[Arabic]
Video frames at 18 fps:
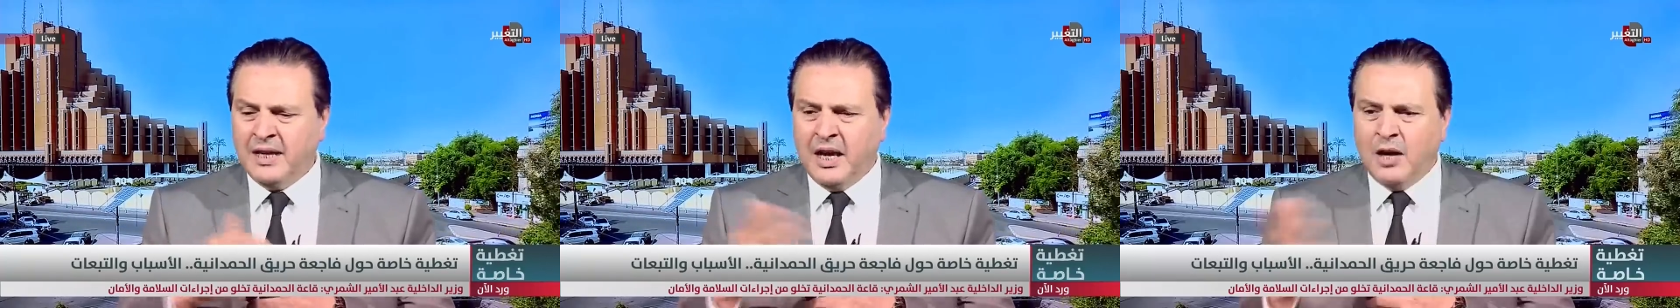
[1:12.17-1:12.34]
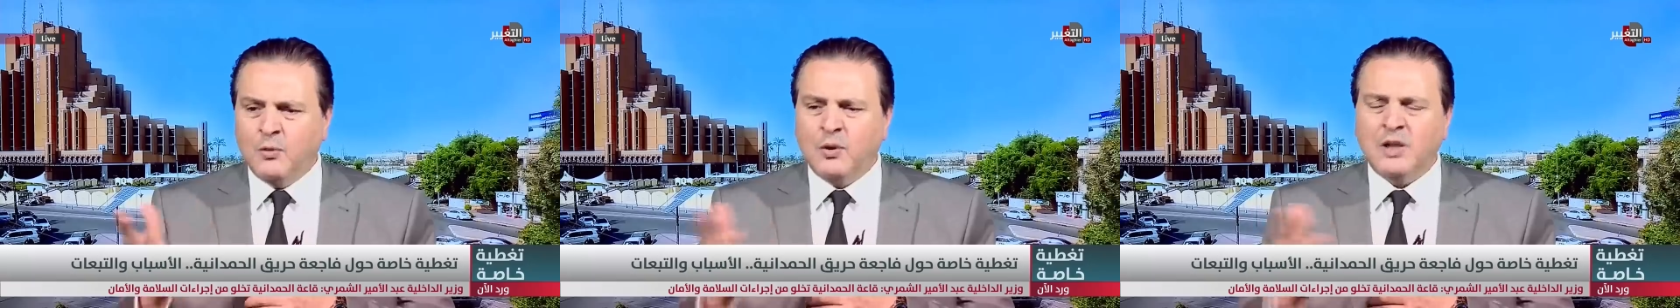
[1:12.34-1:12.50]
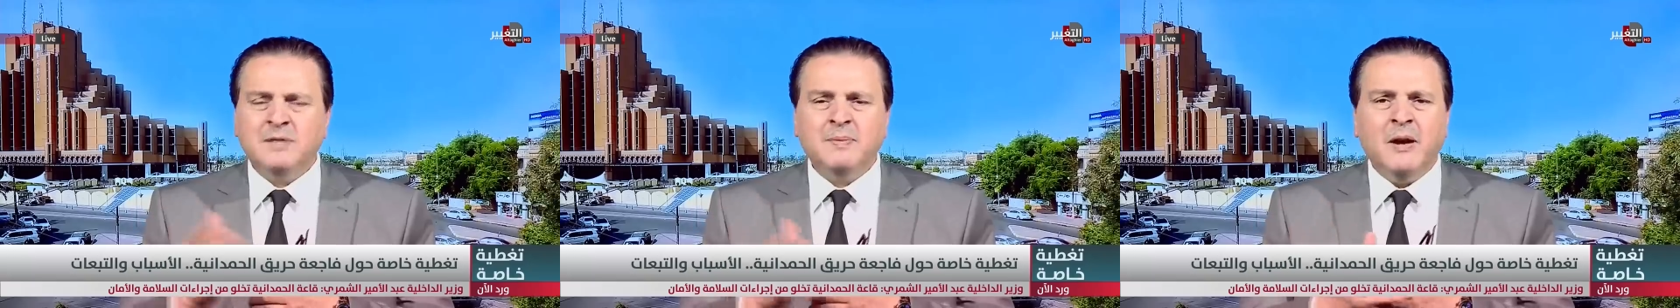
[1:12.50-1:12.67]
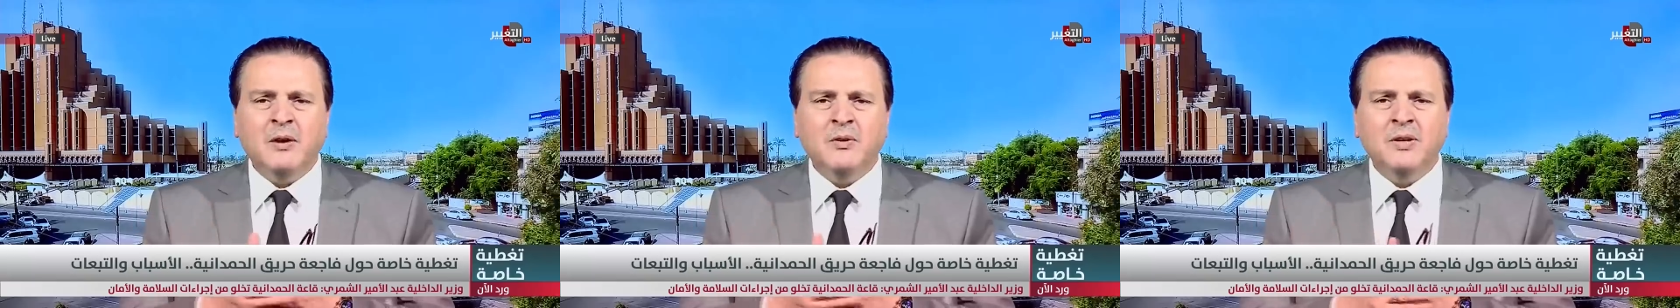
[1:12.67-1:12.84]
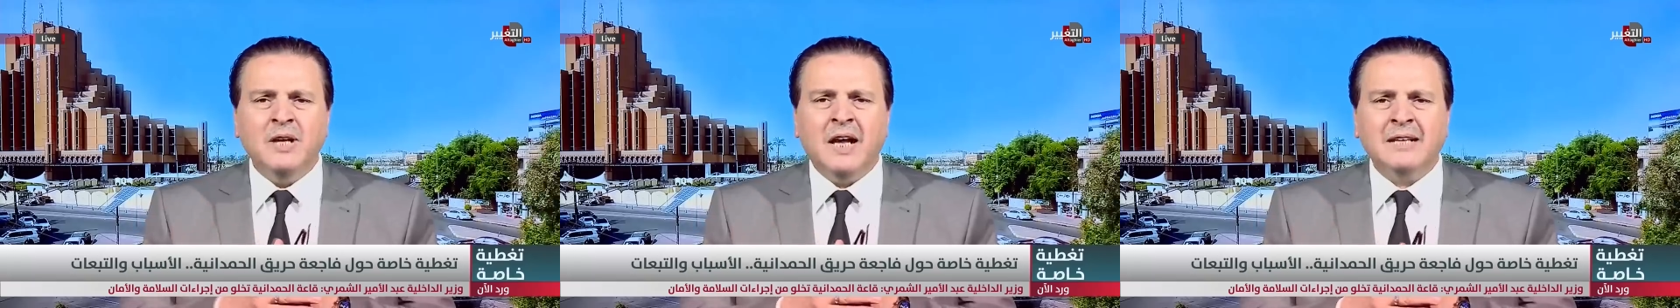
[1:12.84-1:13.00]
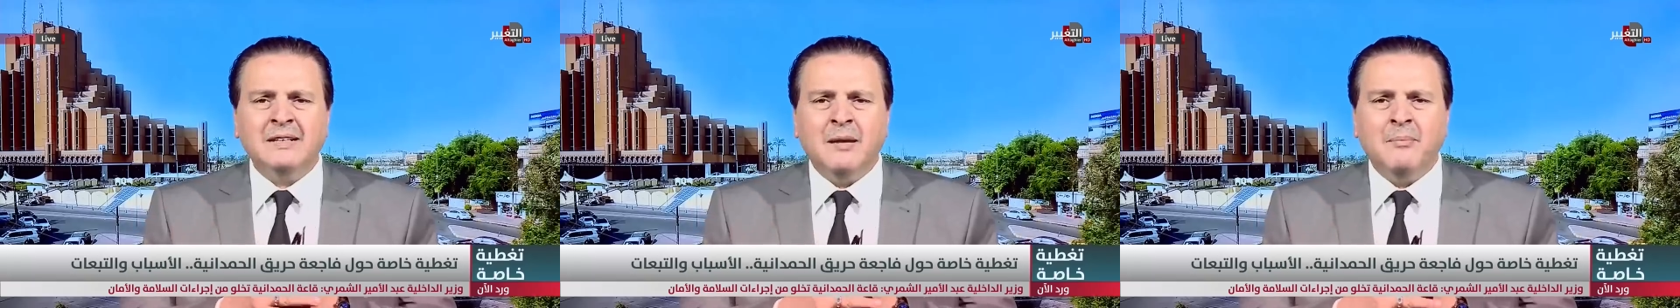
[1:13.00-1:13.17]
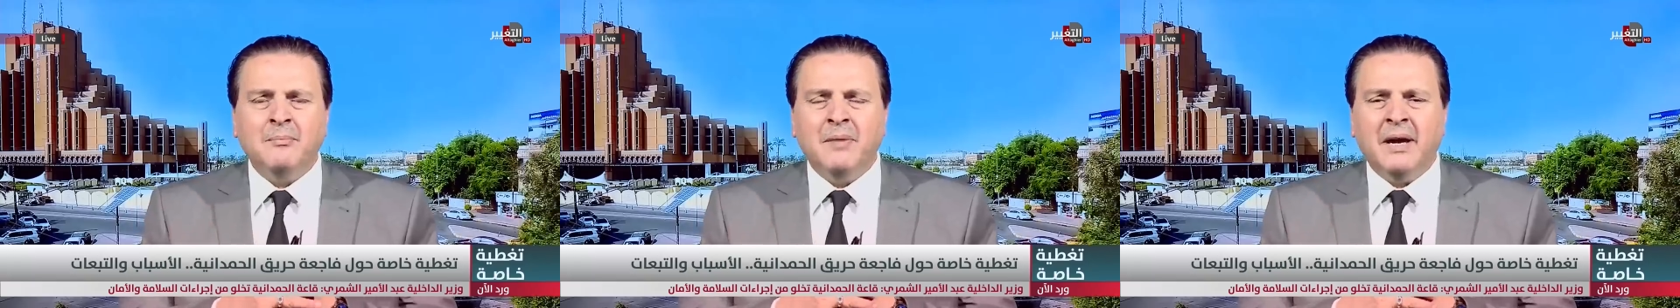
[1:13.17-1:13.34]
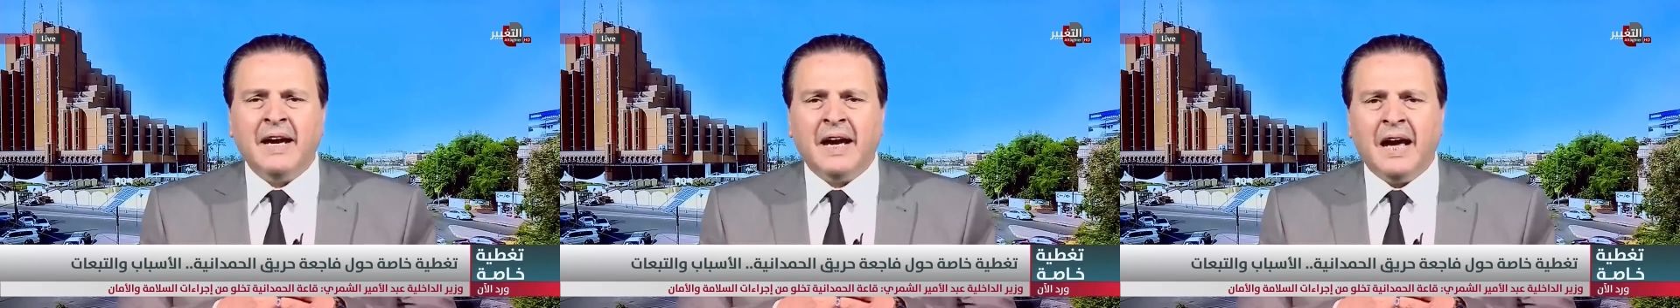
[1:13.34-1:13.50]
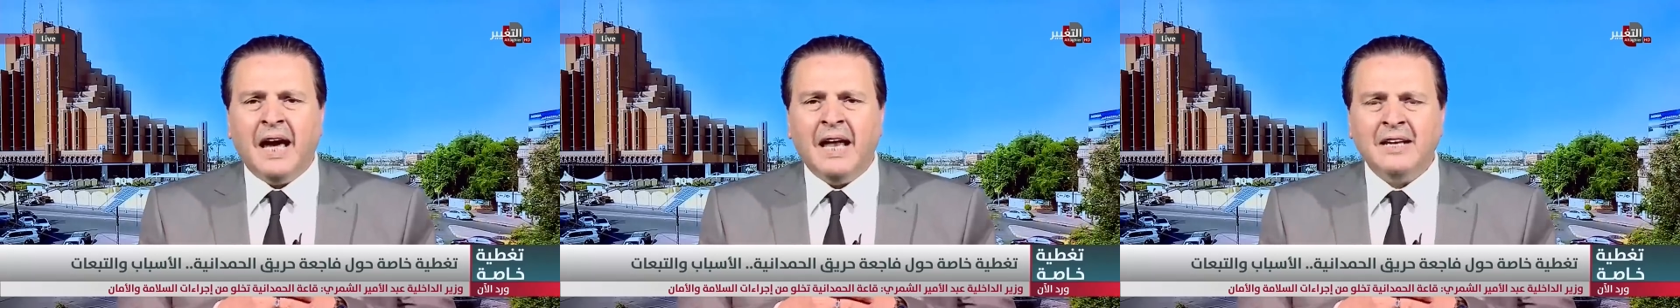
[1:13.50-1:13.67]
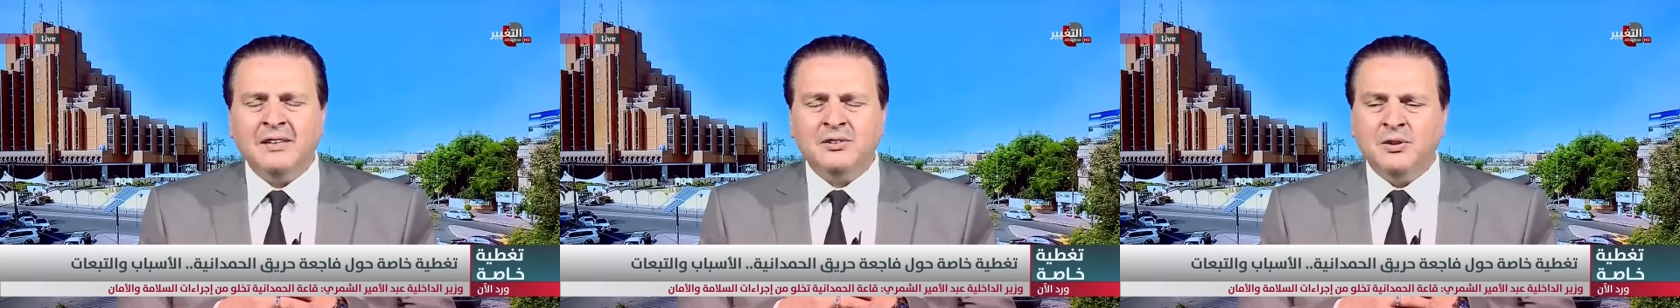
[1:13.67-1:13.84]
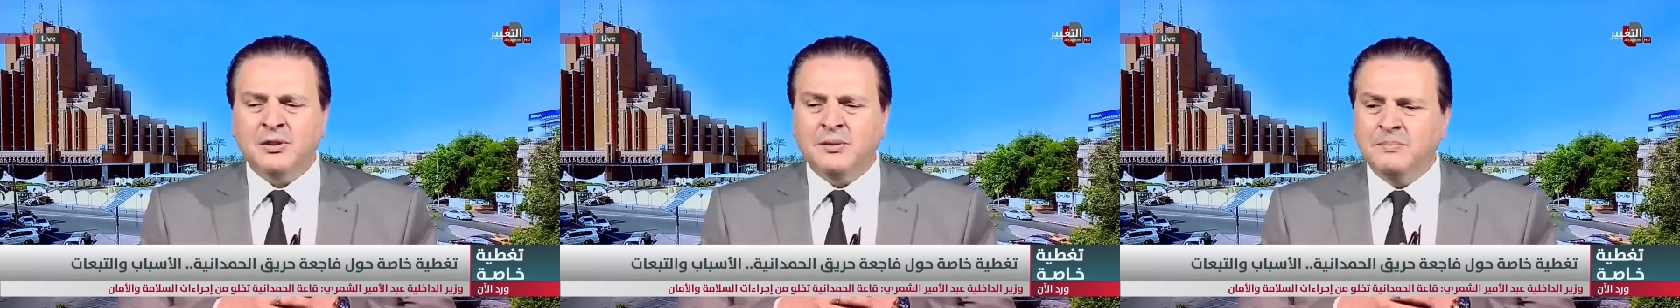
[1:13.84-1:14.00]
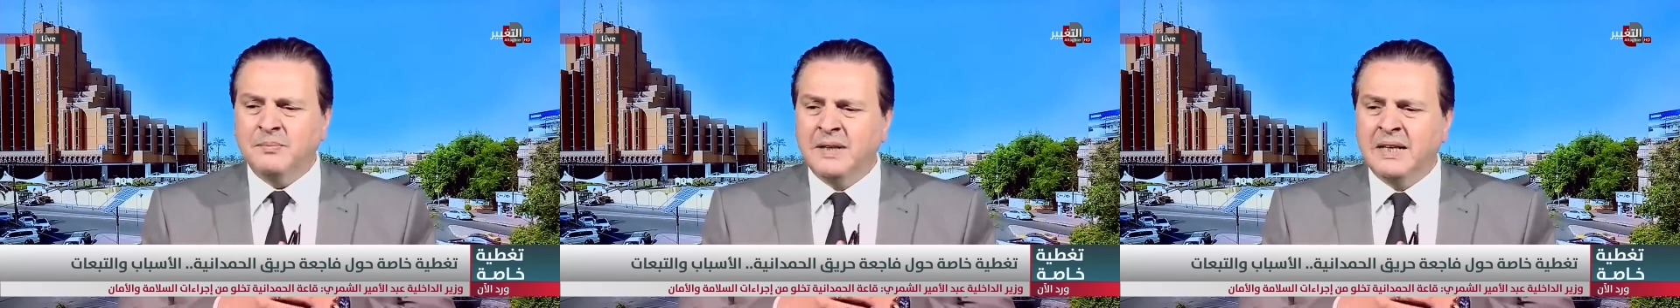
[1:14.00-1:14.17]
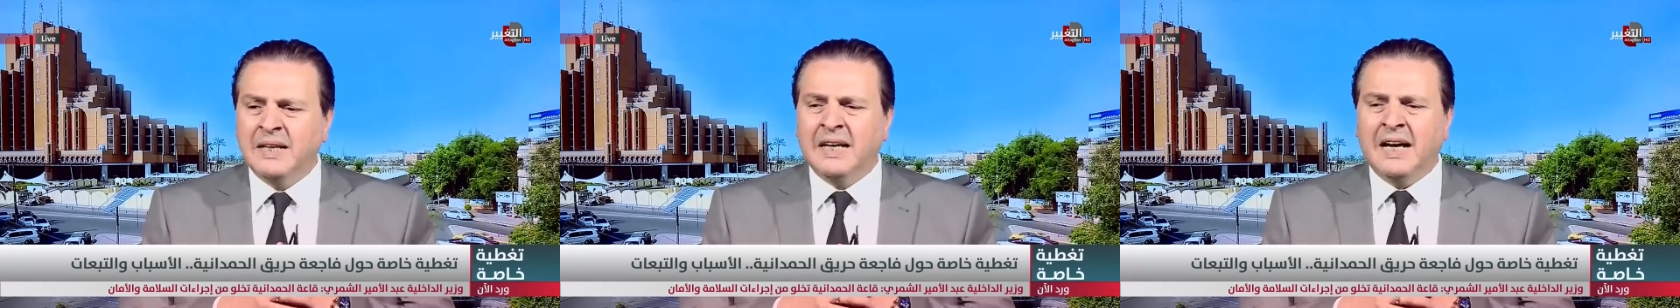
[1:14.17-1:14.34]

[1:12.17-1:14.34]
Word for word: الوجبة الأولى تم إقالتهم